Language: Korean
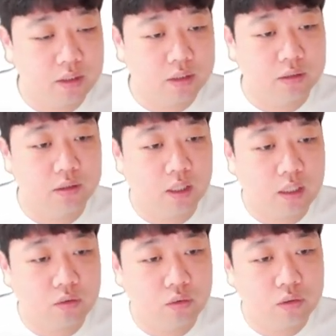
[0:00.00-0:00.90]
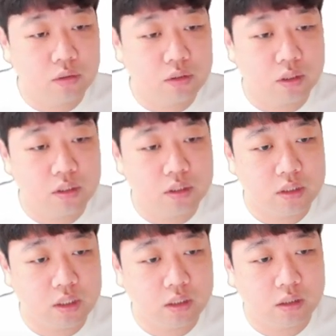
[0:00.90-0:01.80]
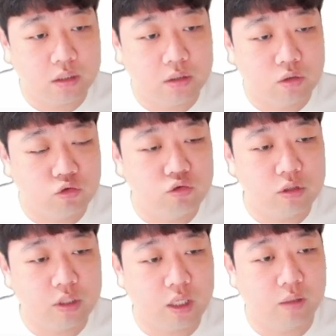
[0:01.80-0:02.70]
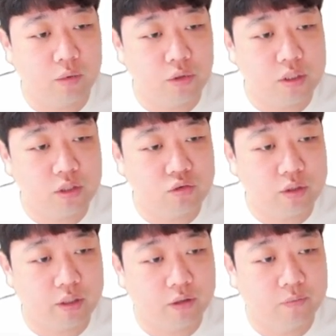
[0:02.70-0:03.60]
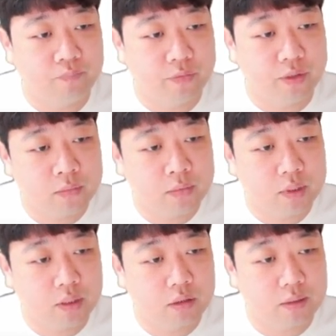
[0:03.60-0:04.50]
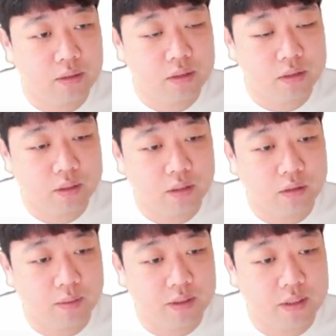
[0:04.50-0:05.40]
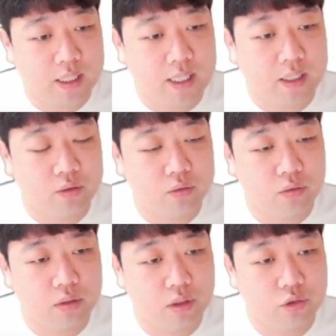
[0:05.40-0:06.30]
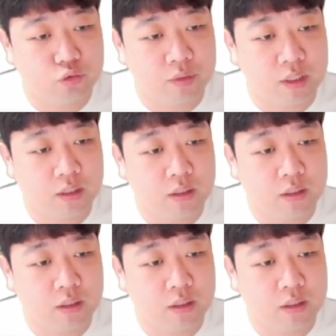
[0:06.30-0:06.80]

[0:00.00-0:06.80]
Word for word: 를 하고 전체 굵게 표시를 해줄게요. 그리고 데이터베이스는 데이터베이스 아래로 넣어줍니다.